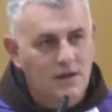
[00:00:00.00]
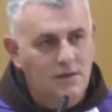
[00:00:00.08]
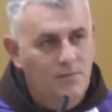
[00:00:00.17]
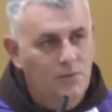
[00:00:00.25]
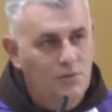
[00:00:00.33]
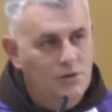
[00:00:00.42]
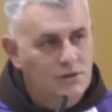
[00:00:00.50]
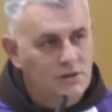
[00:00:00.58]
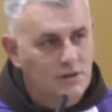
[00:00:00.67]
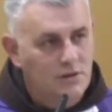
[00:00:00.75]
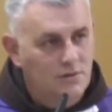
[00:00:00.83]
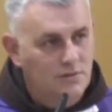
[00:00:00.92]
측정할
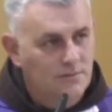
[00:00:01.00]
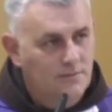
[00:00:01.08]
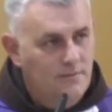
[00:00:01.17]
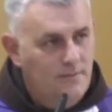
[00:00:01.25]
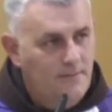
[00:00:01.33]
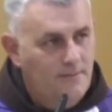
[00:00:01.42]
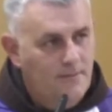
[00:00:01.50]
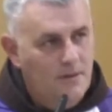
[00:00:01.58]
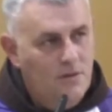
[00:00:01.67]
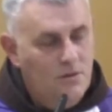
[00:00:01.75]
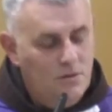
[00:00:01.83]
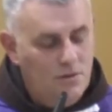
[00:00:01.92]
수가 없습니다.
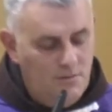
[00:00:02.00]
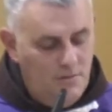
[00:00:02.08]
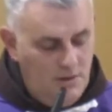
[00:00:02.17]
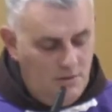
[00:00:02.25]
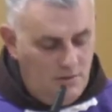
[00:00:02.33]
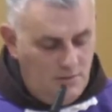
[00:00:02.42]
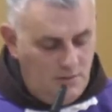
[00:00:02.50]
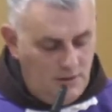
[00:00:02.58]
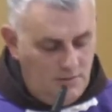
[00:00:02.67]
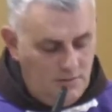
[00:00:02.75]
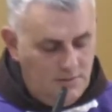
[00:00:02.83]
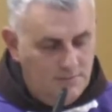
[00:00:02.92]
인간의 마음이
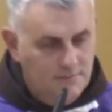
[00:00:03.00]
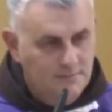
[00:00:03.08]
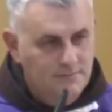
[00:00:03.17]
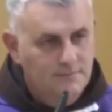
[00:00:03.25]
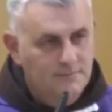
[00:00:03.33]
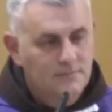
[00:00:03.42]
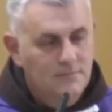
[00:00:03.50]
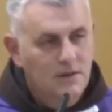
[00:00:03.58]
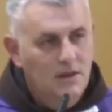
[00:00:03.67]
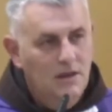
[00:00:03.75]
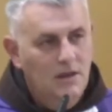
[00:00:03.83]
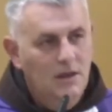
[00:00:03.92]
건조해졌을
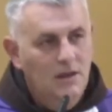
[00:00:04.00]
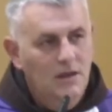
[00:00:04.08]
때